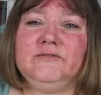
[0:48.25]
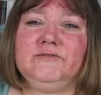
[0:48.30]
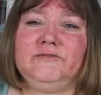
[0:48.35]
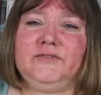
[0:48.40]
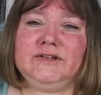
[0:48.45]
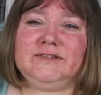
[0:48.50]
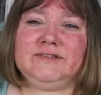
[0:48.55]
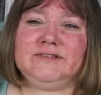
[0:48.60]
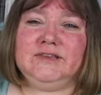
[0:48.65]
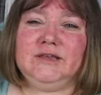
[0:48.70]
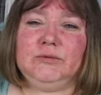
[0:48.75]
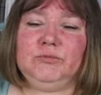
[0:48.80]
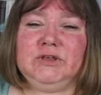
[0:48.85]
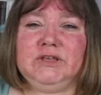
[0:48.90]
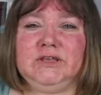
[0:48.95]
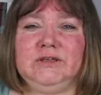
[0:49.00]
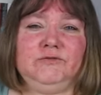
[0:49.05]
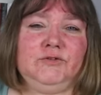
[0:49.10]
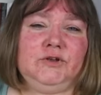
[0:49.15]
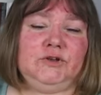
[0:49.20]
was nehme
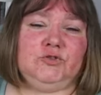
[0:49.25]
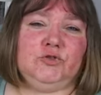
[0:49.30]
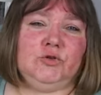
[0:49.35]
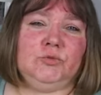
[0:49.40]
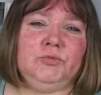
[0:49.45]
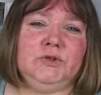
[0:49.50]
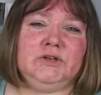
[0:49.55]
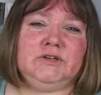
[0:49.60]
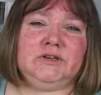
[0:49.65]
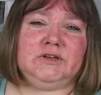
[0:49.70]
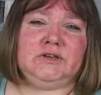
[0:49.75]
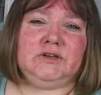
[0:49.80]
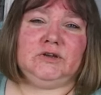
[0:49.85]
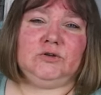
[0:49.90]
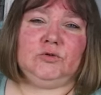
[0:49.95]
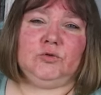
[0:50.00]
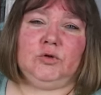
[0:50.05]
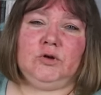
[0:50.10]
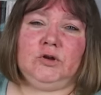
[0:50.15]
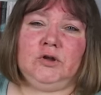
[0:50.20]
ich eventuell mit in
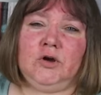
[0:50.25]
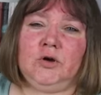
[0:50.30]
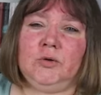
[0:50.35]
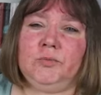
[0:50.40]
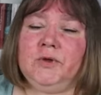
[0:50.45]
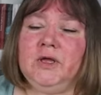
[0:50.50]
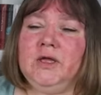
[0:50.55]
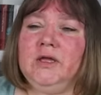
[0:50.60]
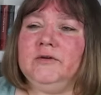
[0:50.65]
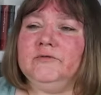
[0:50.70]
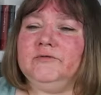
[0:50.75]
den Urlaub,